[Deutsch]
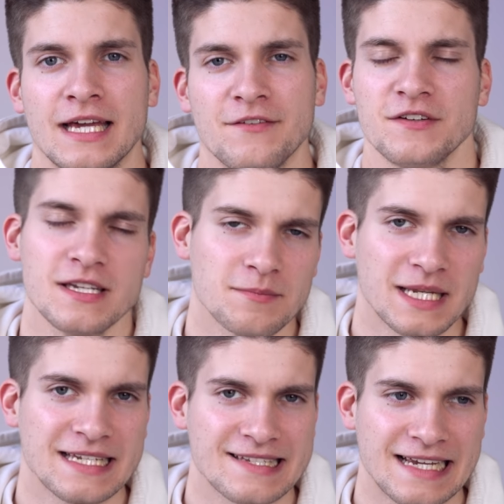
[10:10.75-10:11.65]
findet
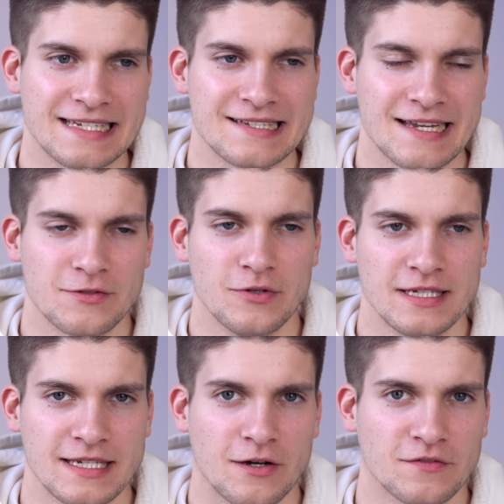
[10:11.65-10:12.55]
man das alles
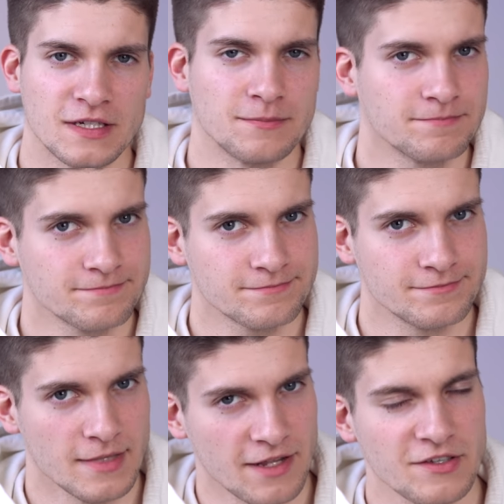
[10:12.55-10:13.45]
natürlich auf dem
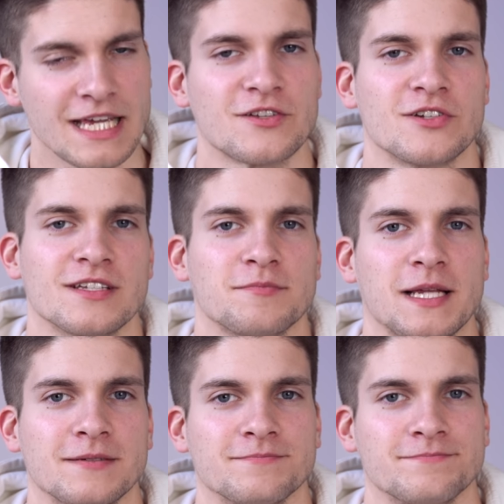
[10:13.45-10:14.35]
Navigation Display.